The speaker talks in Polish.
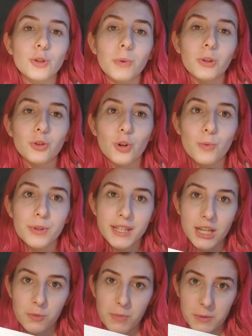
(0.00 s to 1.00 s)
sobie do szkoły
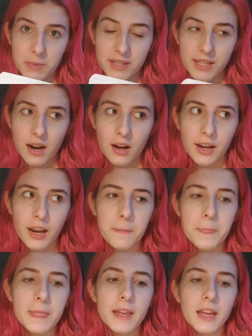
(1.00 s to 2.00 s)
zaśpię specjalnie
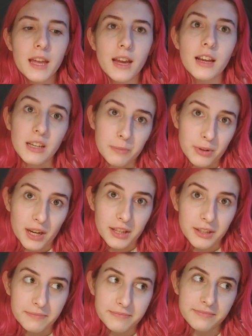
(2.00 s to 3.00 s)
i nie pojadę